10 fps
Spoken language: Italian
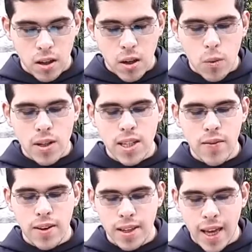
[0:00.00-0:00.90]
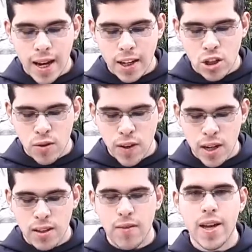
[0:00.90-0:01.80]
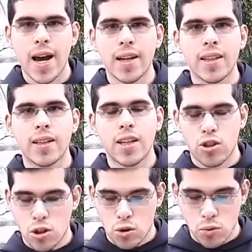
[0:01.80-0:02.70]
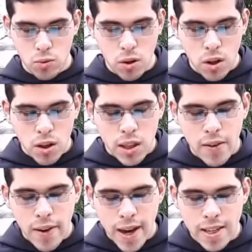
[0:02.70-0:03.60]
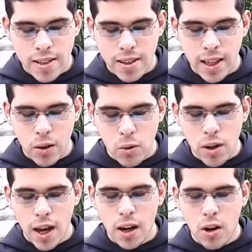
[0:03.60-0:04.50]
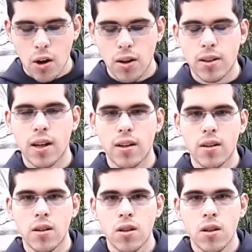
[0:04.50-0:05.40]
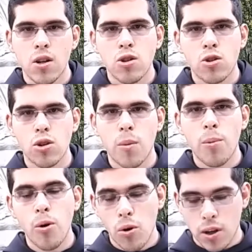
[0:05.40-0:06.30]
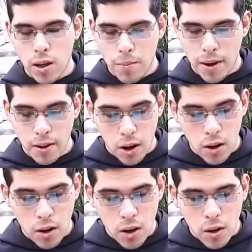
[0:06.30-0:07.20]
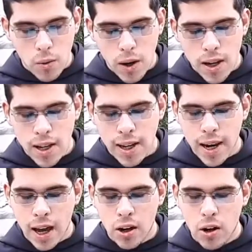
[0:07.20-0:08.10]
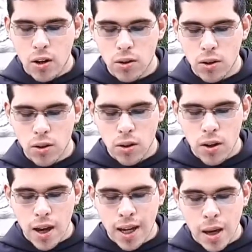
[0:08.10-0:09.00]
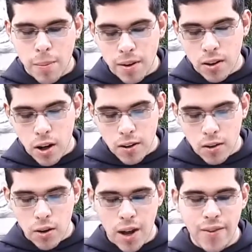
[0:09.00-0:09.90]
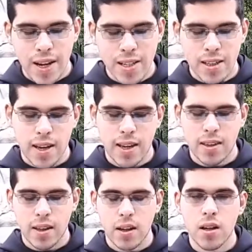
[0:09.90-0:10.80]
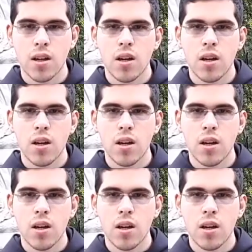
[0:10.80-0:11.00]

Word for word: Questa verità che ci viene rivelata da Gesù deve essere da noi accolta. Sono pochi però quelli che l'accolgono e che percorrono la via stretta.